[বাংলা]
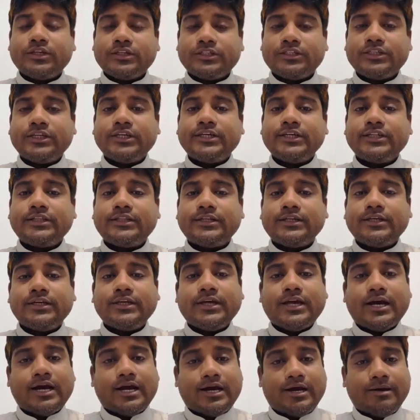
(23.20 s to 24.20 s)
সেক্ষেত্রে
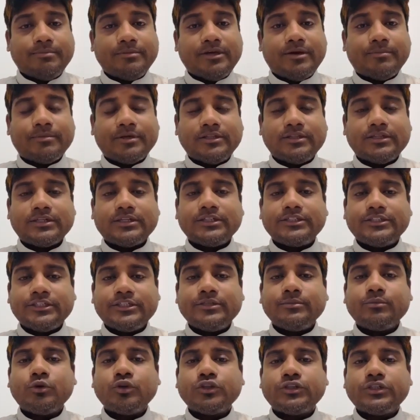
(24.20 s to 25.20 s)
আমি আপনাদেরকে
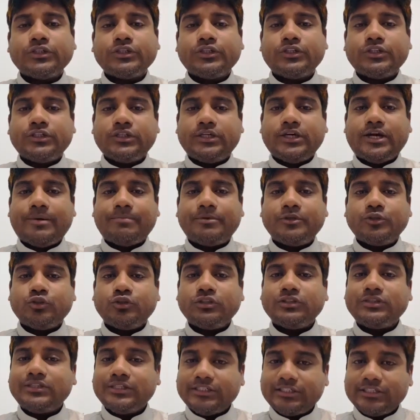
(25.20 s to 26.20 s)
যেটি বলছি যে আপনি
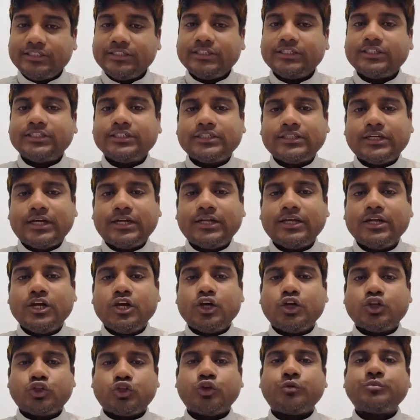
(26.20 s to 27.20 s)
যদি দেশে যেতে চান
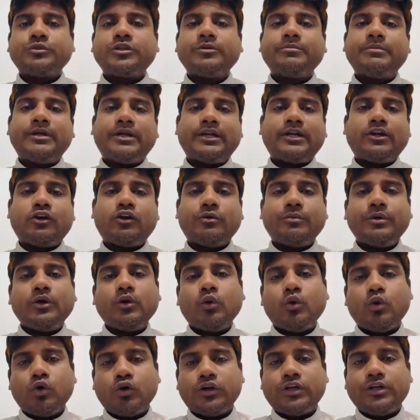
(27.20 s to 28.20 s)
সবচেয়ে বেটার হবে
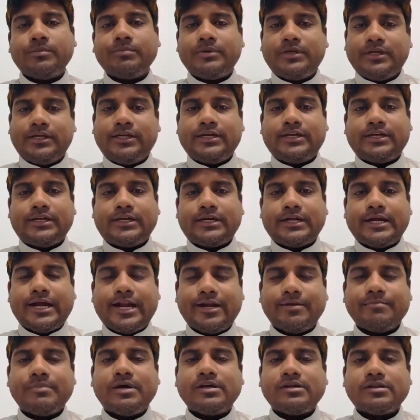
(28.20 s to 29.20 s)
অগ্রিম টিকিট কাটা
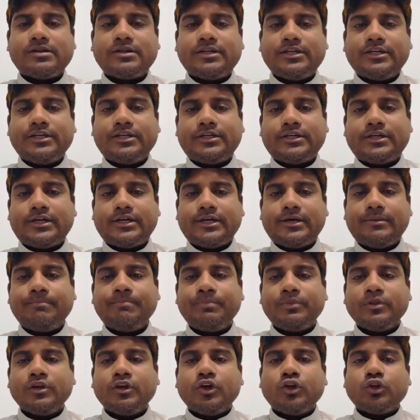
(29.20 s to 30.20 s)
অ্যাডভান্স টিকিট কাটা
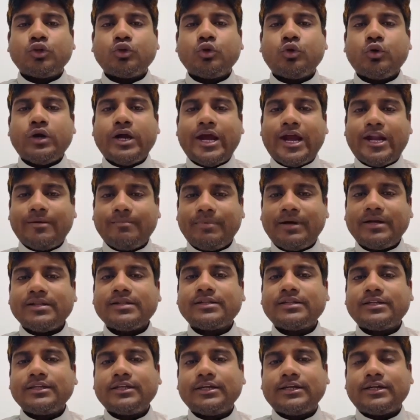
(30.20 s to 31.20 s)
তো অ্যাডভান্স
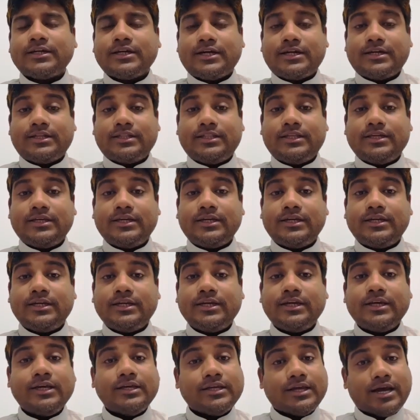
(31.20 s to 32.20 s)
টিকিট কাটতে গেলে
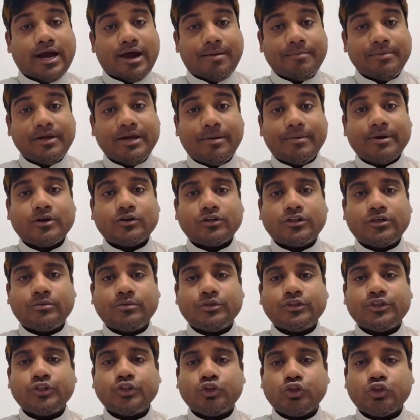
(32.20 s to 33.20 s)
আমি আমার কথা
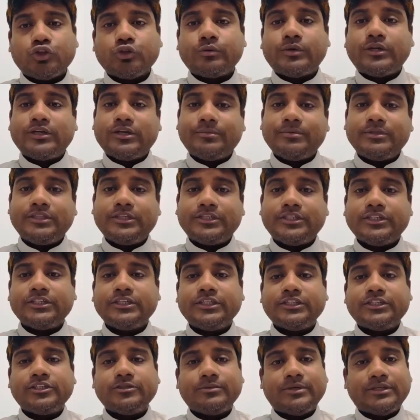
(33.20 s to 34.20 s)
বলছি যতবারই আমি দেশে
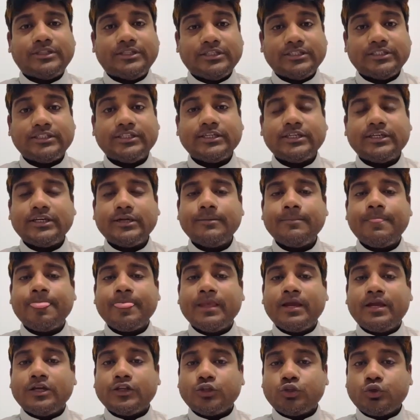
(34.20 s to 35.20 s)
গিয়েছি বা দেশ থেকে
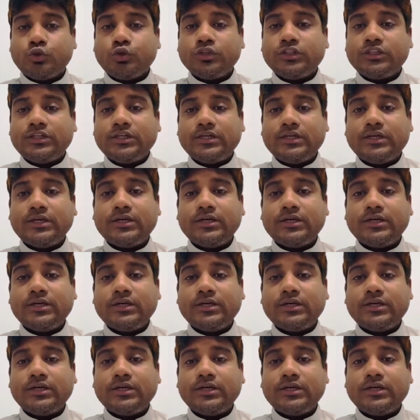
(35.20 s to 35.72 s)
ছুটিতে